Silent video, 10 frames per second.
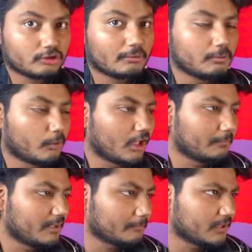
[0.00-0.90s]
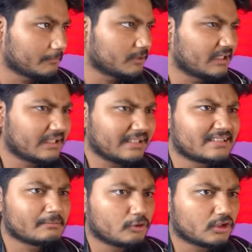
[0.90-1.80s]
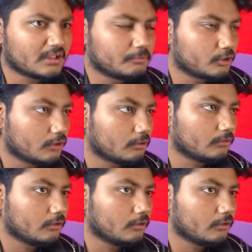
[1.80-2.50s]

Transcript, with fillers: তো আমি বললামই আমি আপনাদেরকে সেম কথা রিপিট করে কোনো